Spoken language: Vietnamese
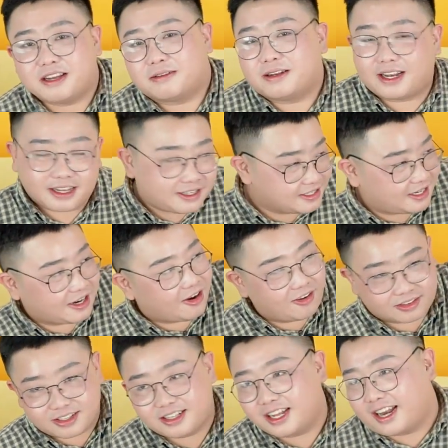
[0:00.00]
Ở nay Sài
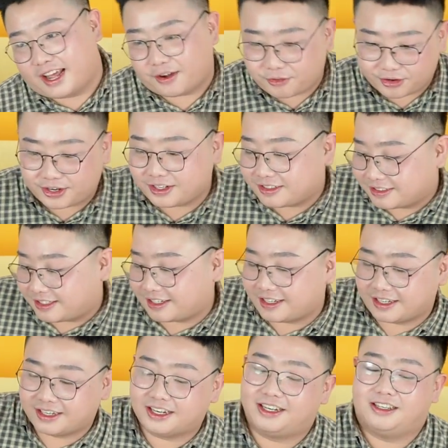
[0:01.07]
Gòn như thế nào rồi đó
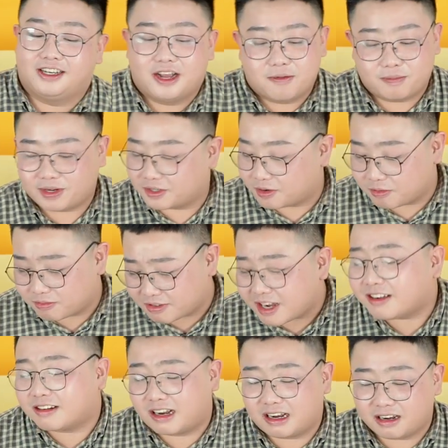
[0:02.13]
thì mình cũng
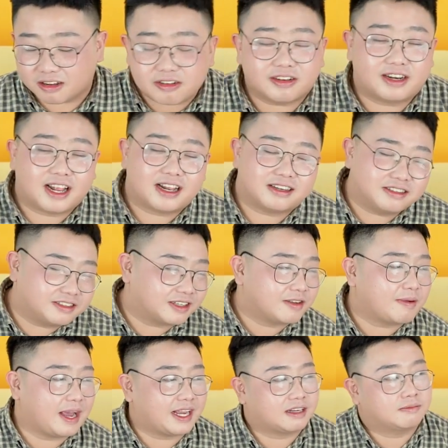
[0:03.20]
rất là lười ra đường các
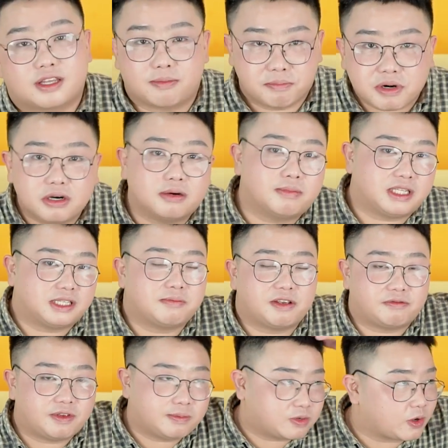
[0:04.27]
bạn. Trời mưa mình sẽ bị
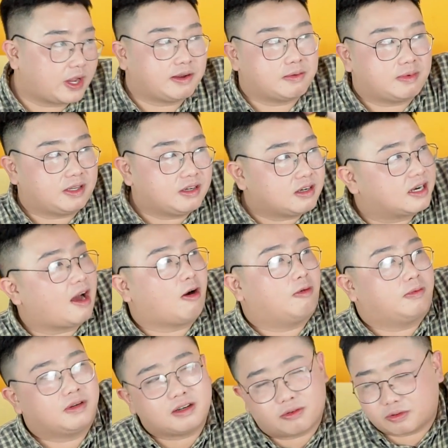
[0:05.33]
viêm xoang rồi mình nhức đầu,
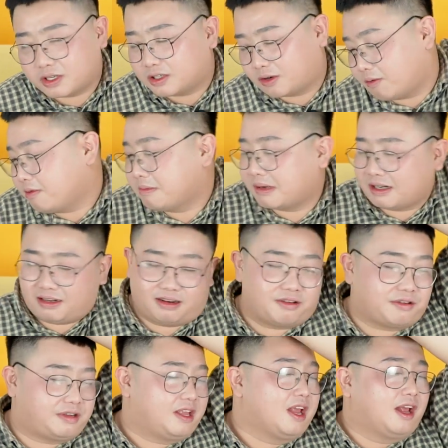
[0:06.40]
nhức đầu kinh khủng của mình
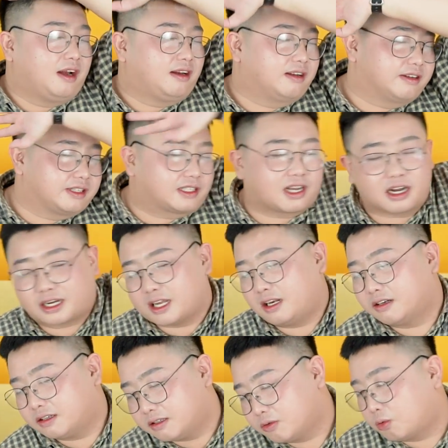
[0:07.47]
lười, lười cực kỳ
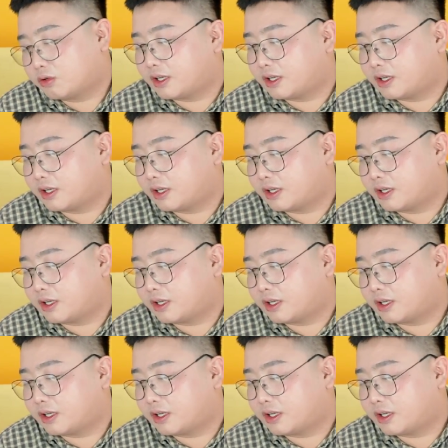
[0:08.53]
lười luôn.